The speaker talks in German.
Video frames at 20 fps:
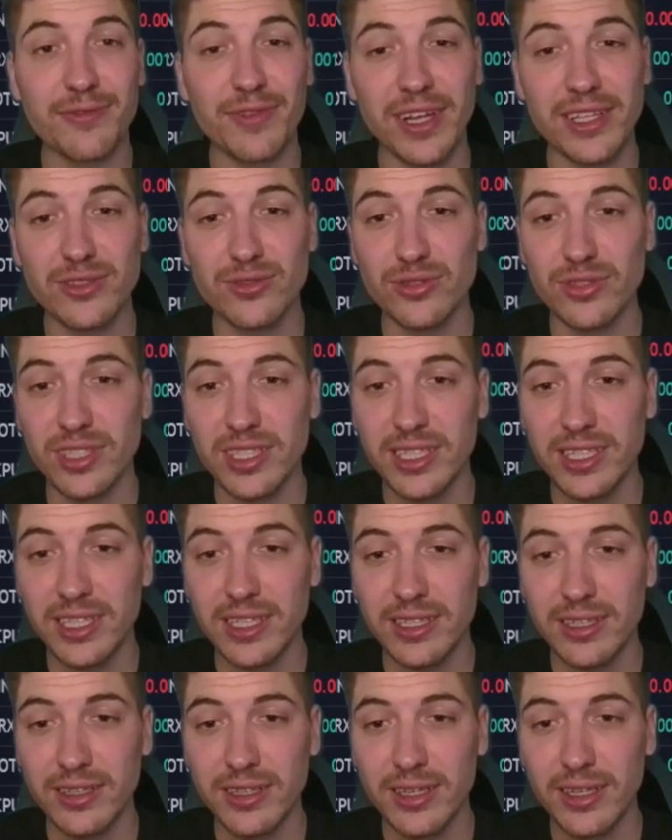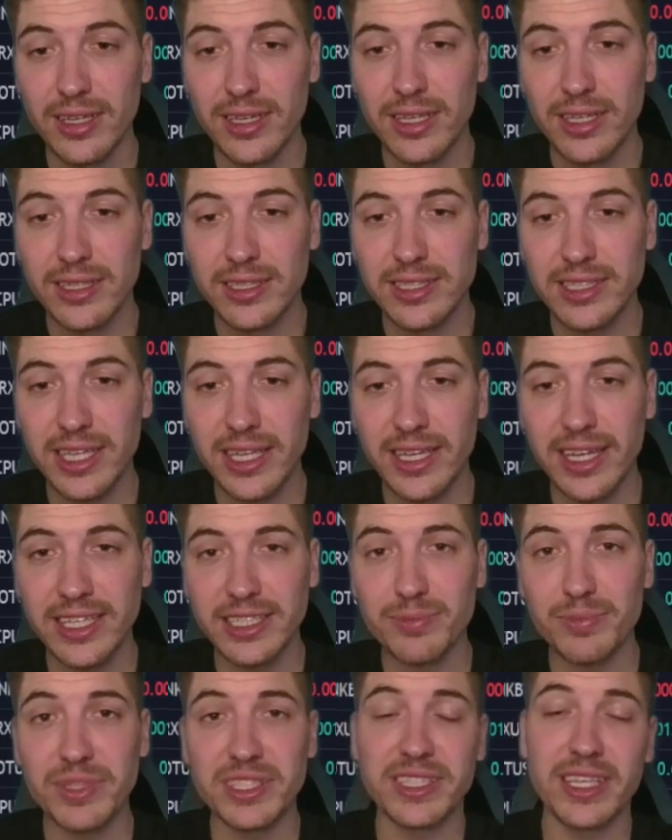Falls du es nicht gesehen gesehen
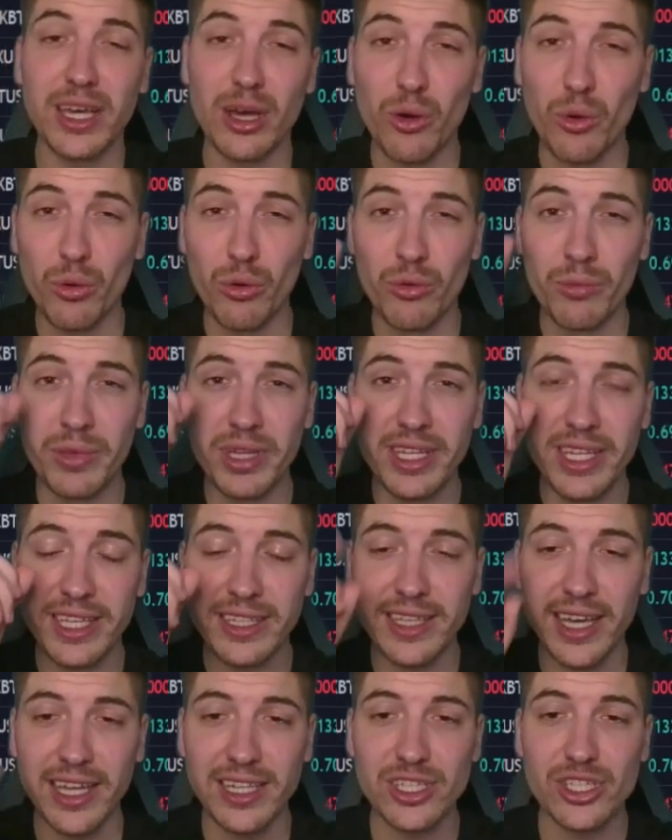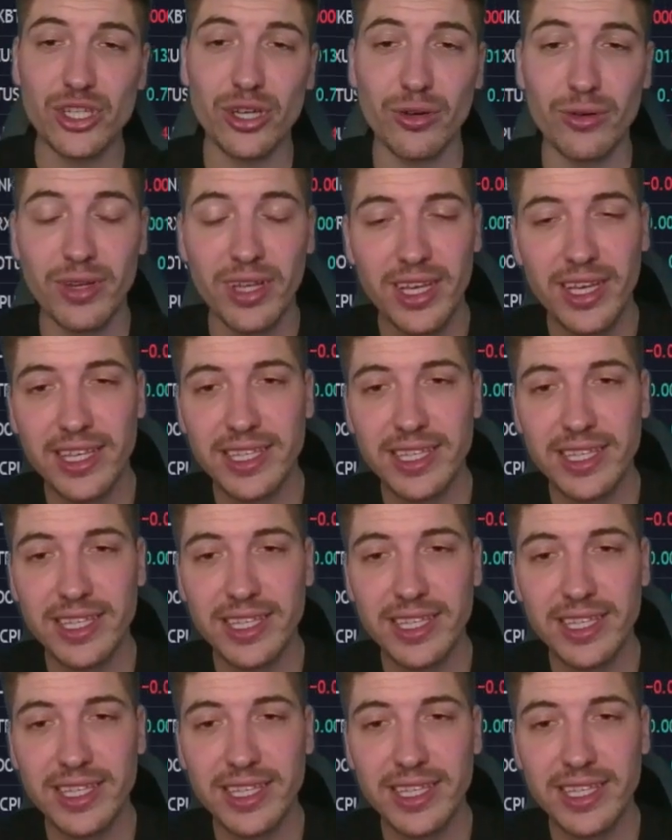hast bisher, unbedingt anschauen.